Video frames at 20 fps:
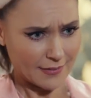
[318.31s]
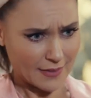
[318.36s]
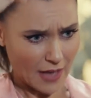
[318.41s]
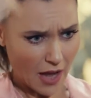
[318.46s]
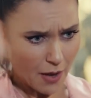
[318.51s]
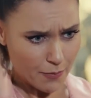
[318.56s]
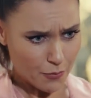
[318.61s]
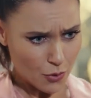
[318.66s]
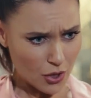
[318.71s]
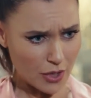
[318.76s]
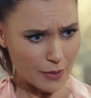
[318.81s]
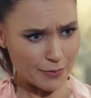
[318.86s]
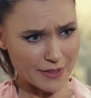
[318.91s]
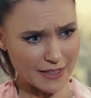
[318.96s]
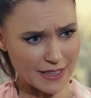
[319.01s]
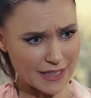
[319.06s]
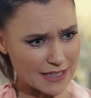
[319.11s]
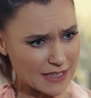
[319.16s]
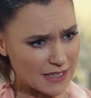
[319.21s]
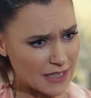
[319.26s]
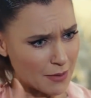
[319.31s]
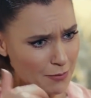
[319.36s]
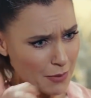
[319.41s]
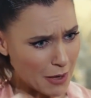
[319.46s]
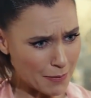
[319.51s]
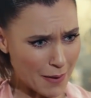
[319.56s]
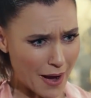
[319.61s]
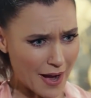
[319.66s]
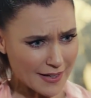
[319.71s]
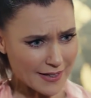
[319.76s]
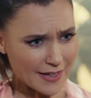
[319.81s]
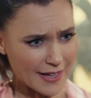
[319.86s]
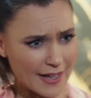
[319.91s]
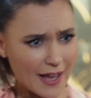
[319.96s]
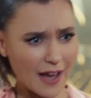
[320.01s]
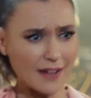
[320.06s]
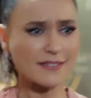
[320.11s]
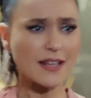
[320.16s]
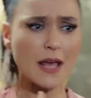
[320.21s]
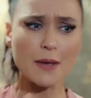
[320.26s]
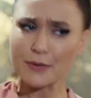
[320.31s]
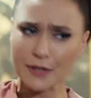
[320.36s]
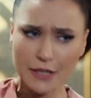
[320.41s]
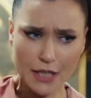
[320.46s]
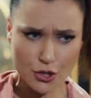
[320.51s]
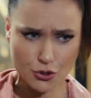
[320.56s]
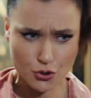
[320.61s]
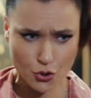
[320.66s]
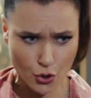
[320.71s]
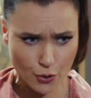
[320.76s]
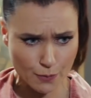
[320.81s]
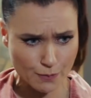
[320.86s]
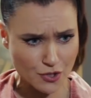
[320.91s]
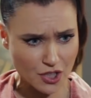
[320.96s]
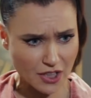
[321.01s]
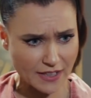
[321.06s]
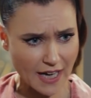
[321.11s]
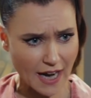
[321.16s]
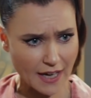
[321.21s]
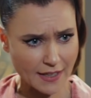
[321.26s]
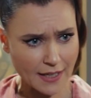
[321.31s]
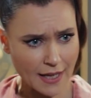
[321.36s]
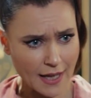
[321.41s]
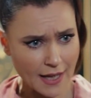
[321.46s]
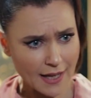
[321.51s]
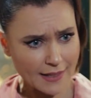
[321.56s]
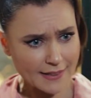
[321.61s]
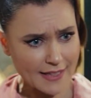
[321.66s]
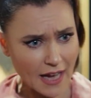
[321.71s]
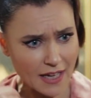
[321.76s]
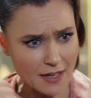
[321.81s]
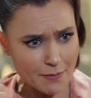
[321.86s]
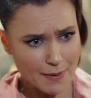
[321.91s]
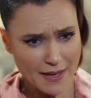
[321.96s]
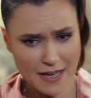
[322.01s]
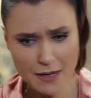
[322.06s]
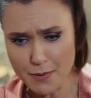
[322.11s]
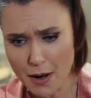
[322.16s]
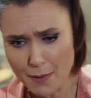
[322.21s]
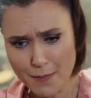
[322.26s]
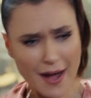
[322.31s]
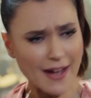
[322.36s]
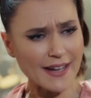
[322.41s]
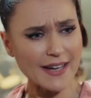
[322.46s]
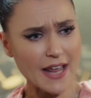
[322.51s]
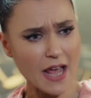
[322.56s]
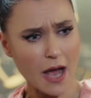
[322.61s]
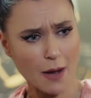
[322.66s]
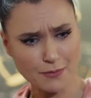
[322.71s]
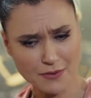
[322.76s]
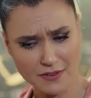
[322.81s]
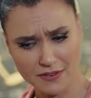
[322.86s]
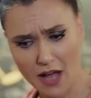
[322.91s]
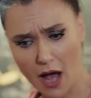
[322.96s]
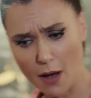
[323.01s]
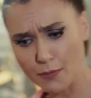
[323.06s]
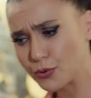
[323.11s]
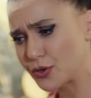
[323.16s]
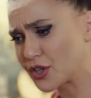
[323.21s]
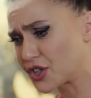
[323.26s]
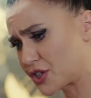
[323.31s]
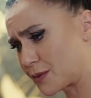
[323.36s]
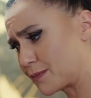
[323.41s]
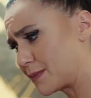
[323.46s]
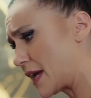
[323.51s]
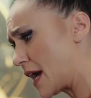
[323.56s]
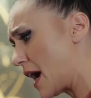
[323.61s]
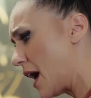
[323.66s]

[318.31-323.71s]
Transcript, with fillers: Daha böyle bir kadına babaanne yani tebrik ediyorum Caner. Yani beni babaanne yaptın daha bu yaşımda